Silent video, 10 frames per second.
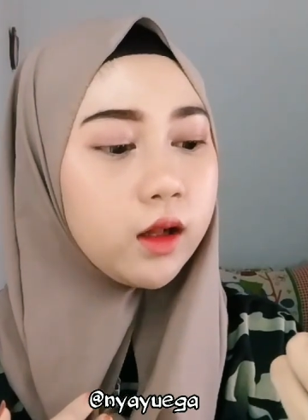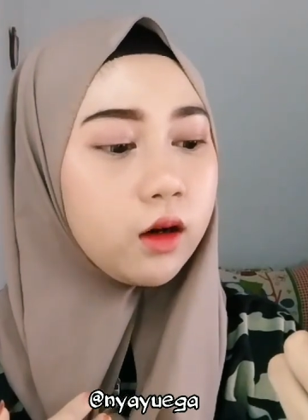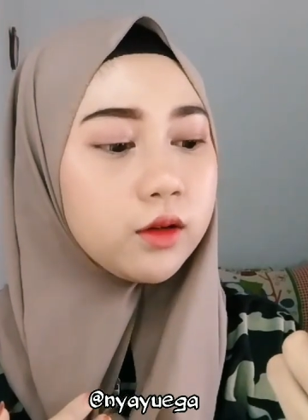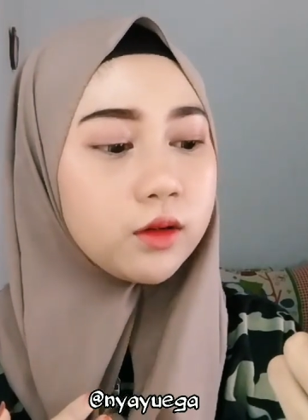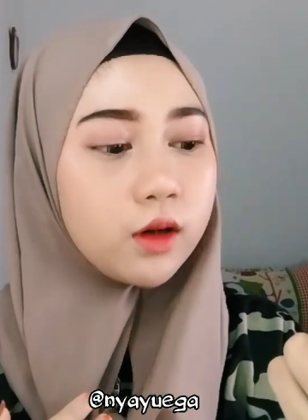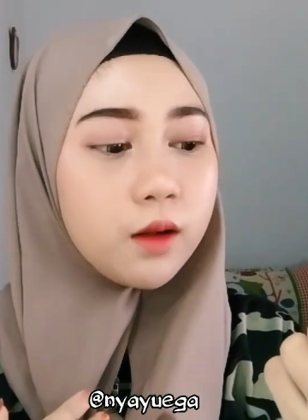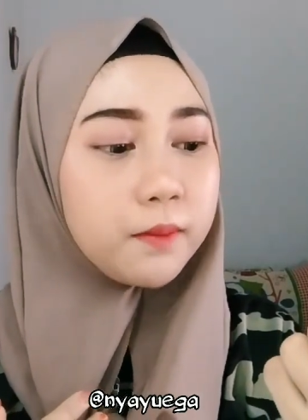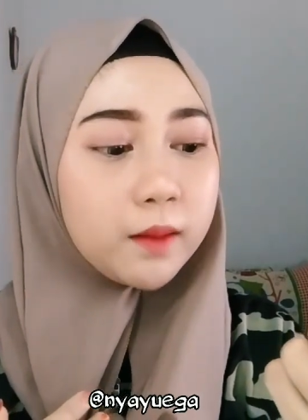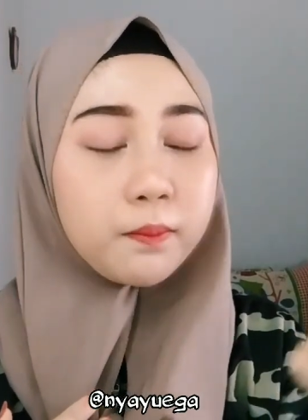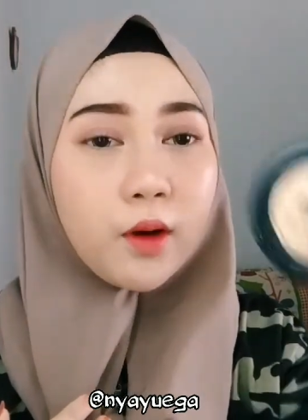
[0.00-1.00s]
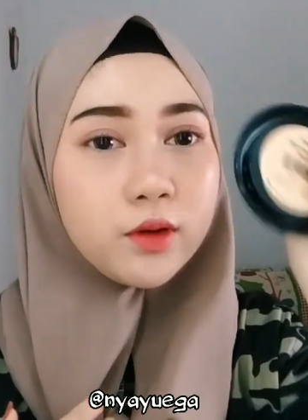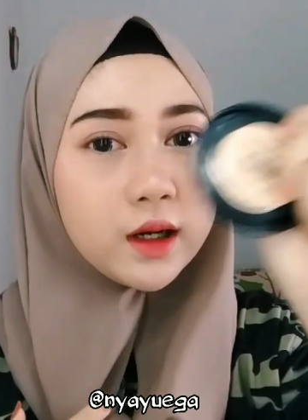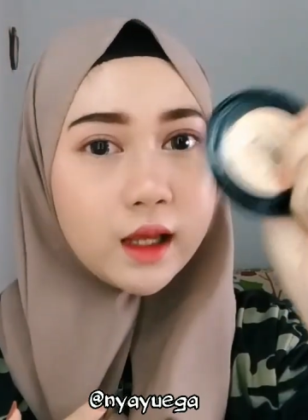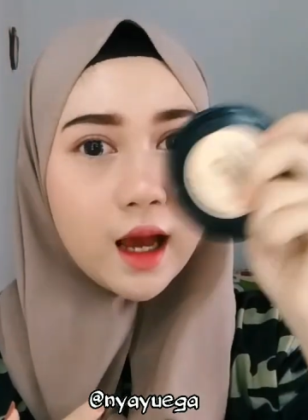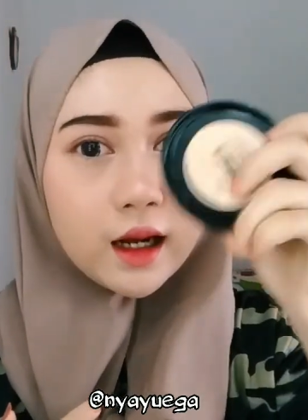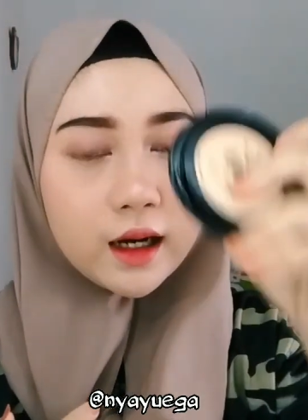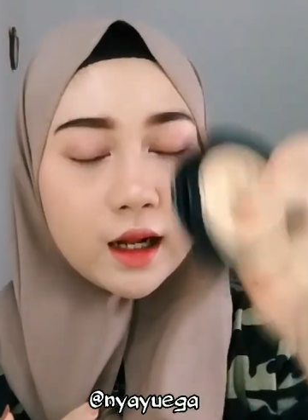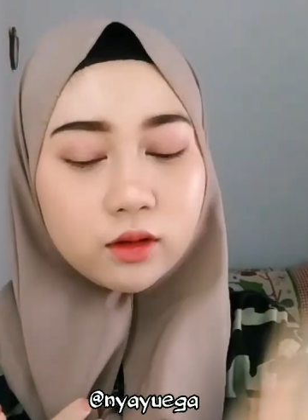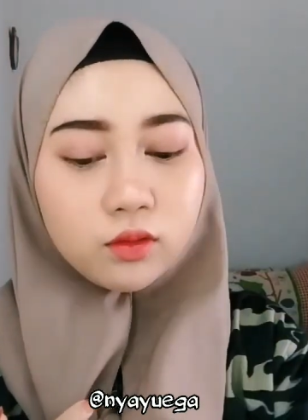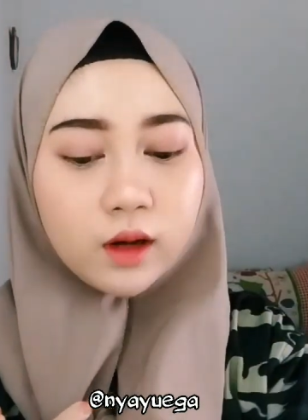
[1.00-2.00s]
oil control matte powder
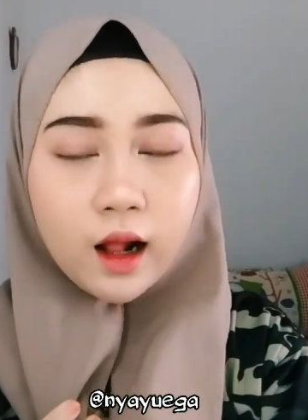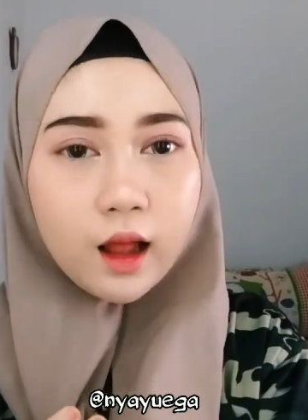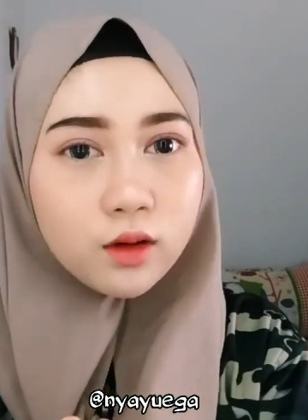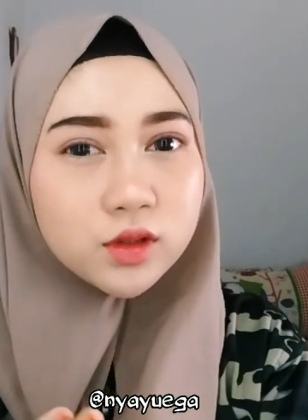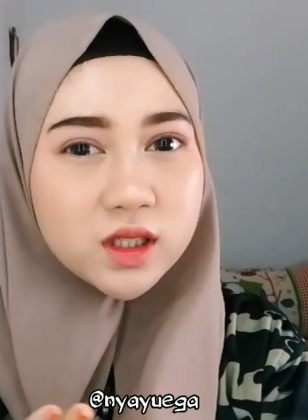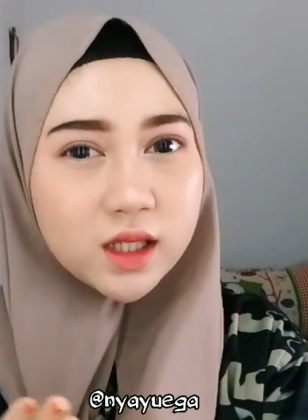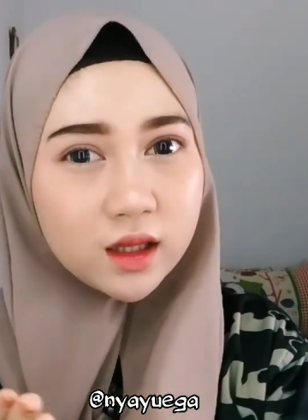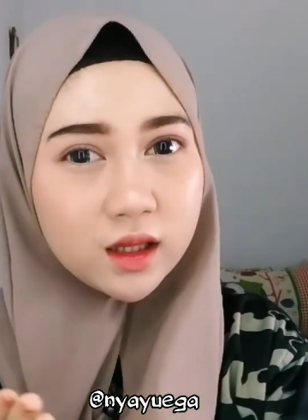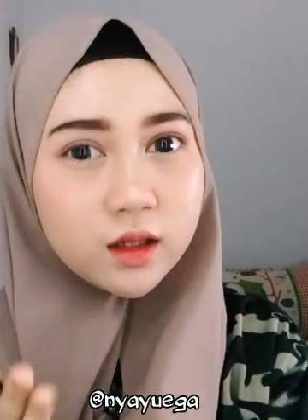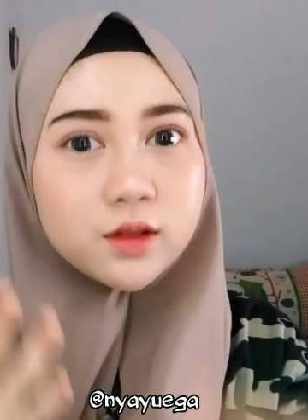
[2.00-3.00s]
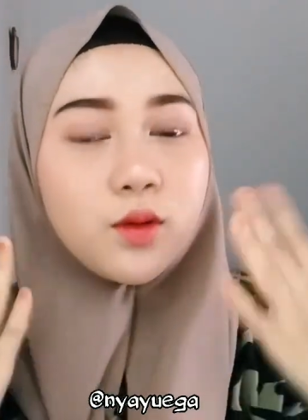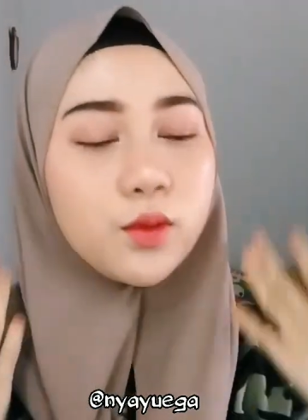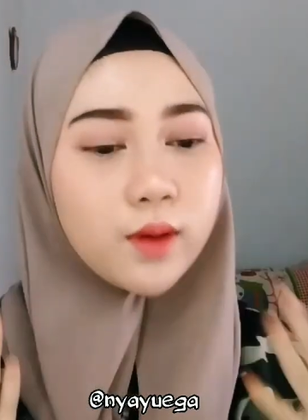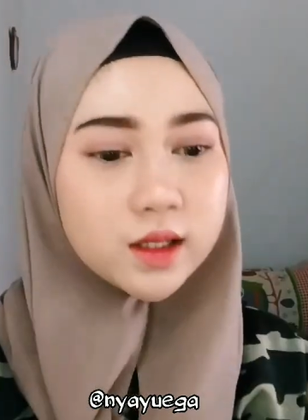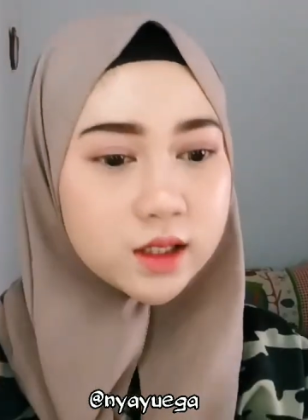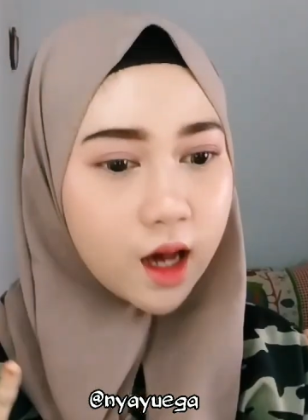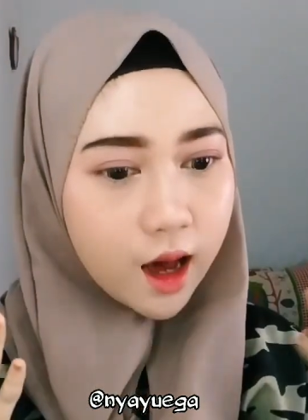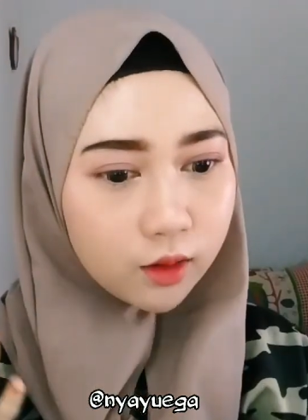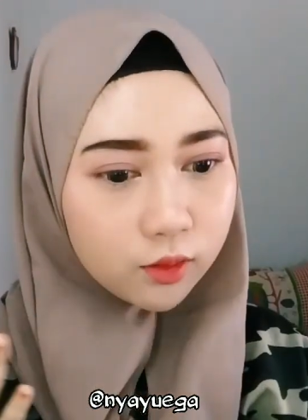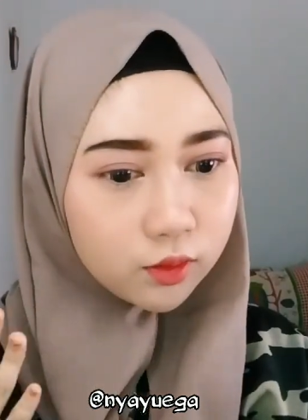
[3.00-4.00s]
yang natural aku set ke seluruh
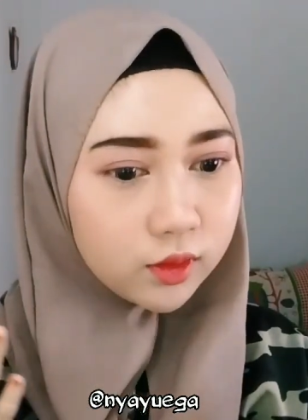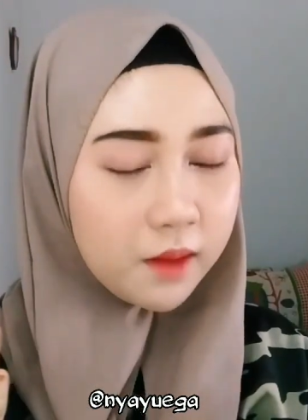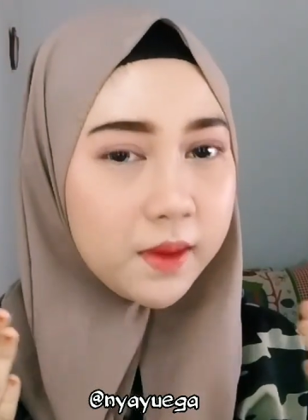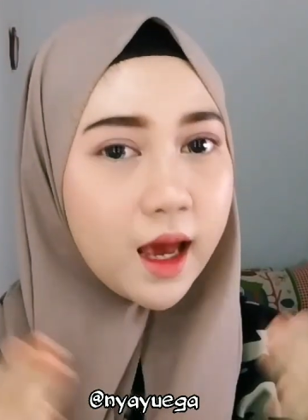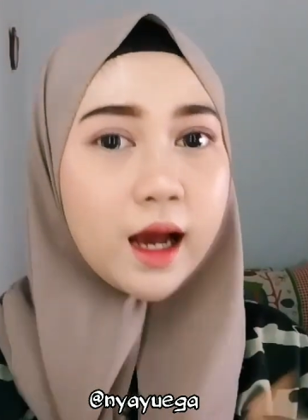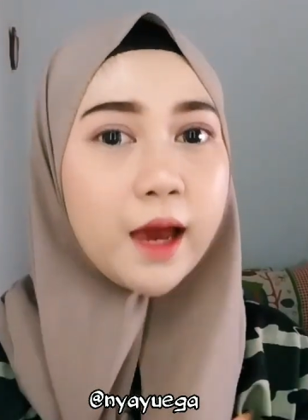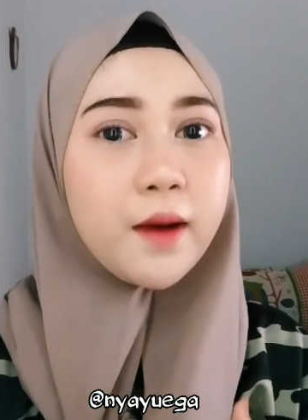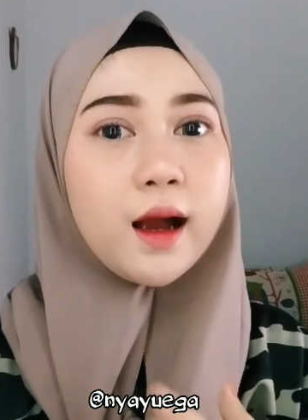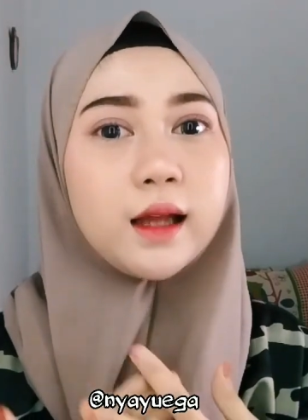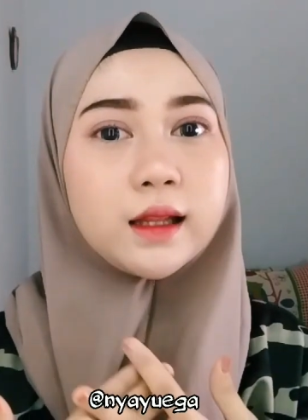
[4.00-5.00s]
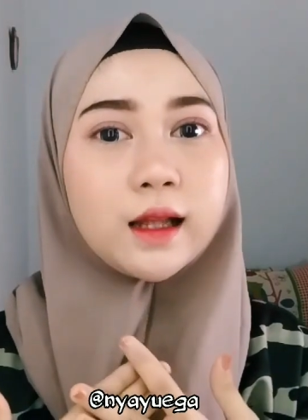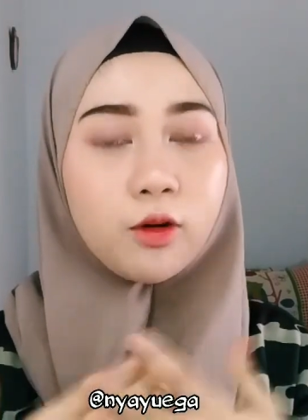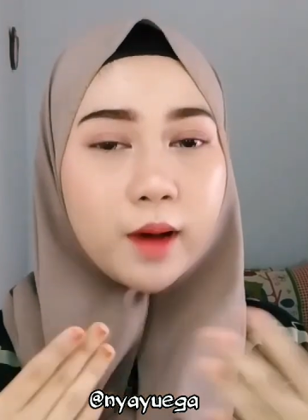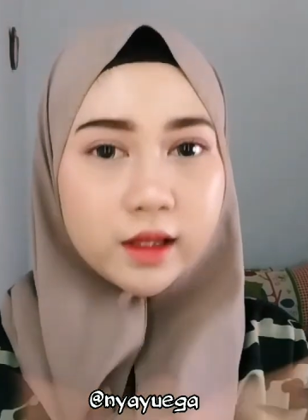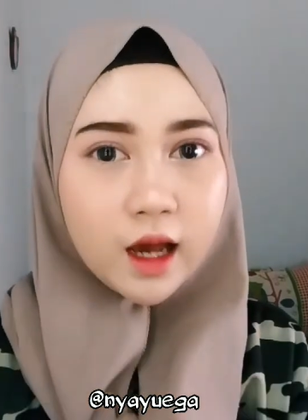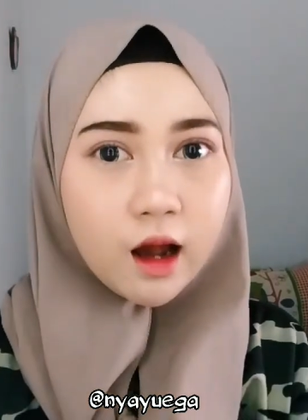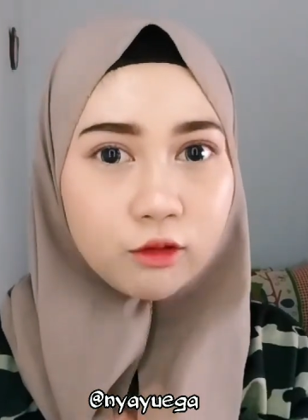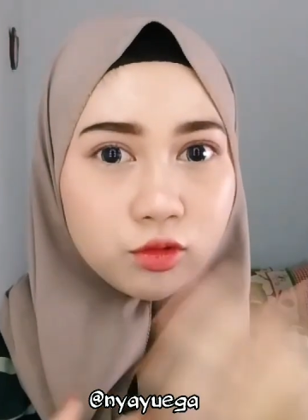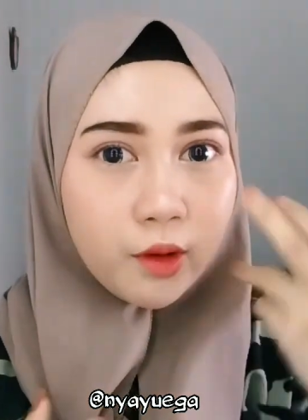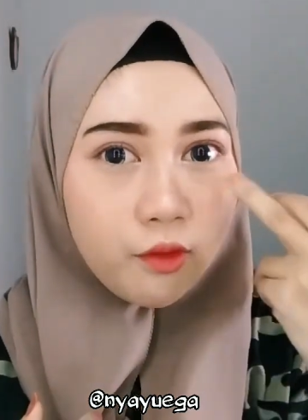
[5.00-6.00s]
wajah aku tapi yang emang nggak terlalu
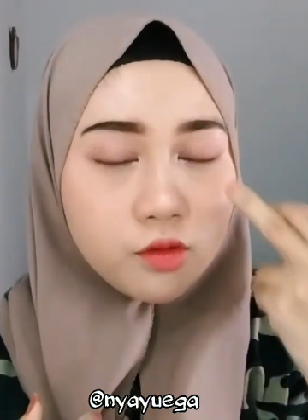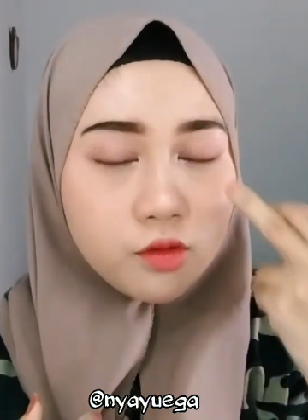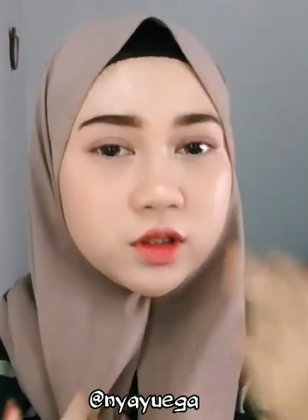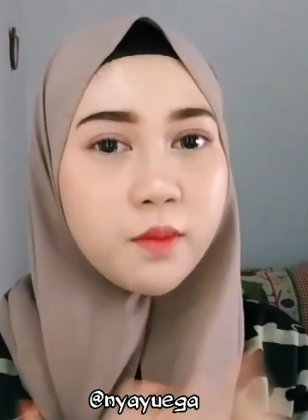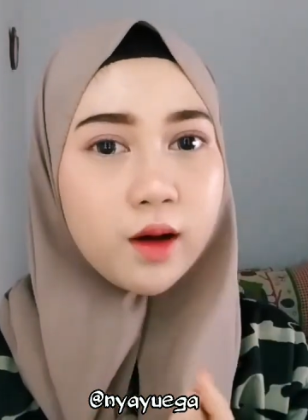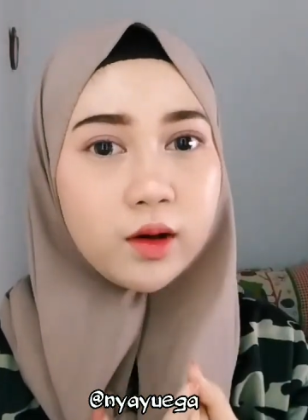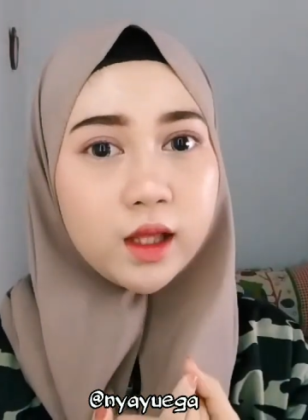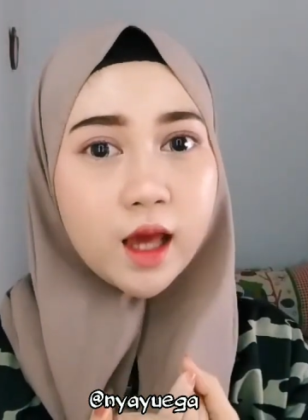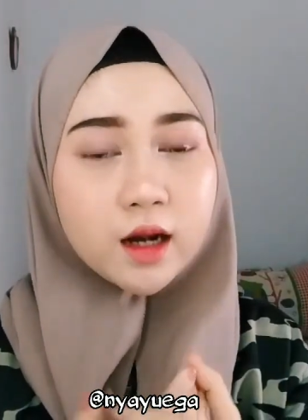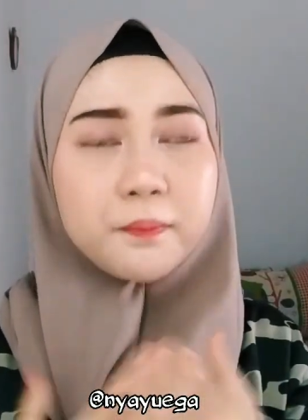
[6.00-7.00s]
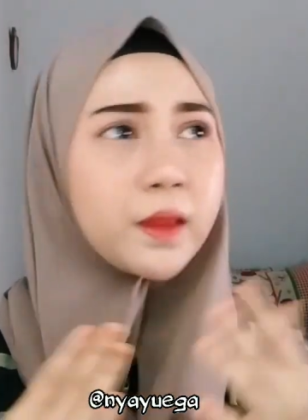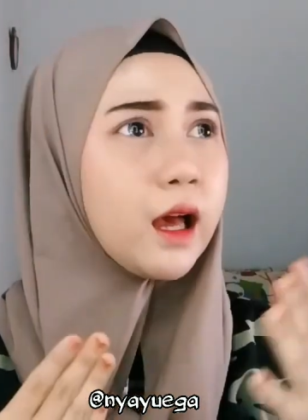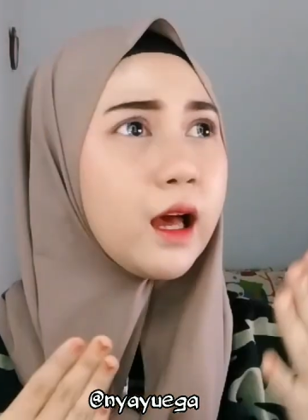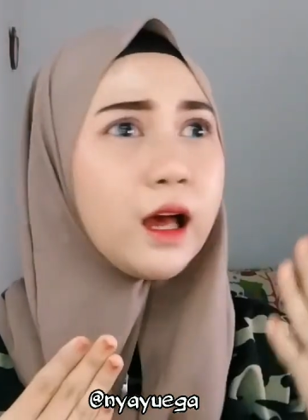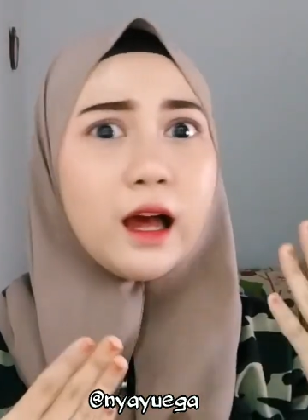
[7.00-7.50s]
banyak aku cuma fokus di bagian